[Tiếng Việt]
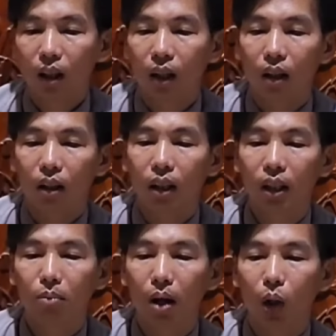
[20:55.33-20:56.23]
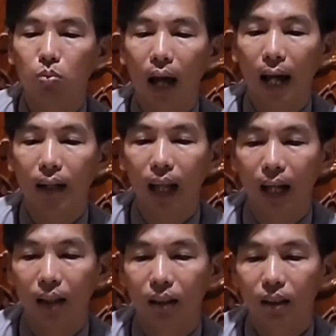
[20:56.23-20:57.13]
à, khi mà lúc nãy đó
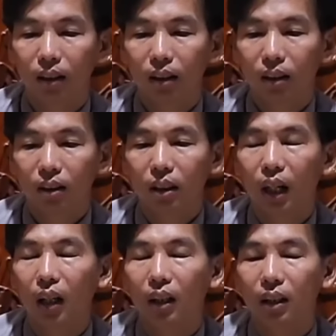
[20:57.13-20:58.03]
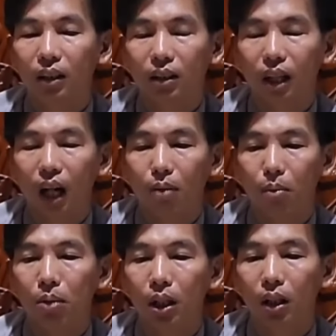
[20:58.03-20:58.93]
thầy trời trời
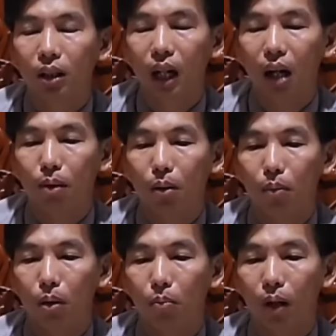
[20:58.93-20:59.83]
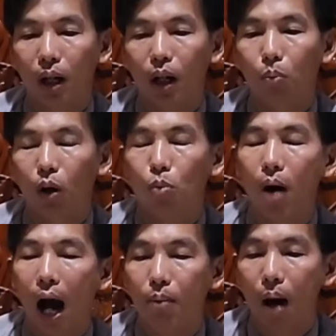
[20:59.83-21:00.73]
mà mưa trời mà mà, mà lúc mà
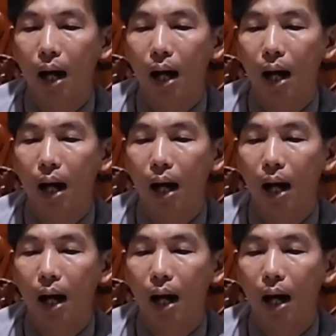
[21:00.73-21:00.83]
con mở